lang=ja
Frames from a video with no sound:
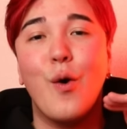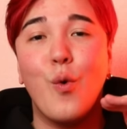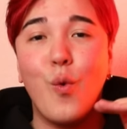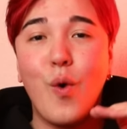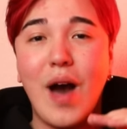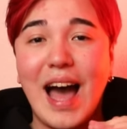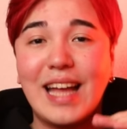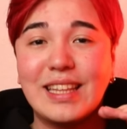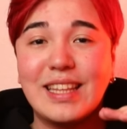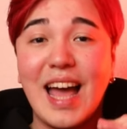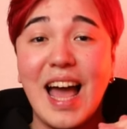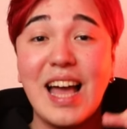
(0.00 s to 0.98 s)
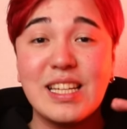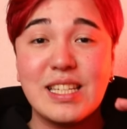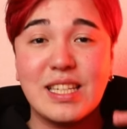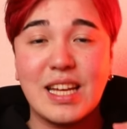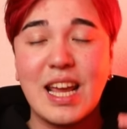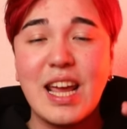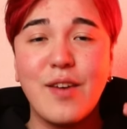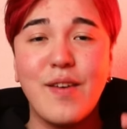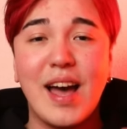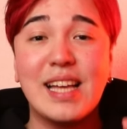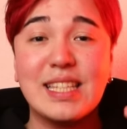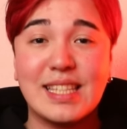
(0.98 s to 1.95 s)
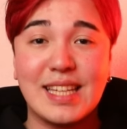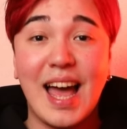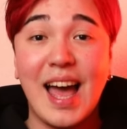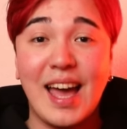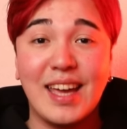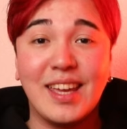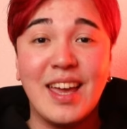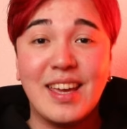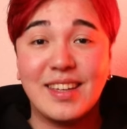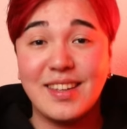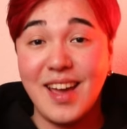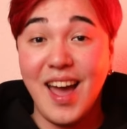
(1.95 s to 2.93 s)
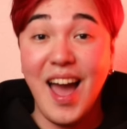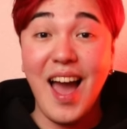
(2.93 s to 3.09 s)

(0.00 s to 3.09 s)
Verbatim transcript: 私は最強、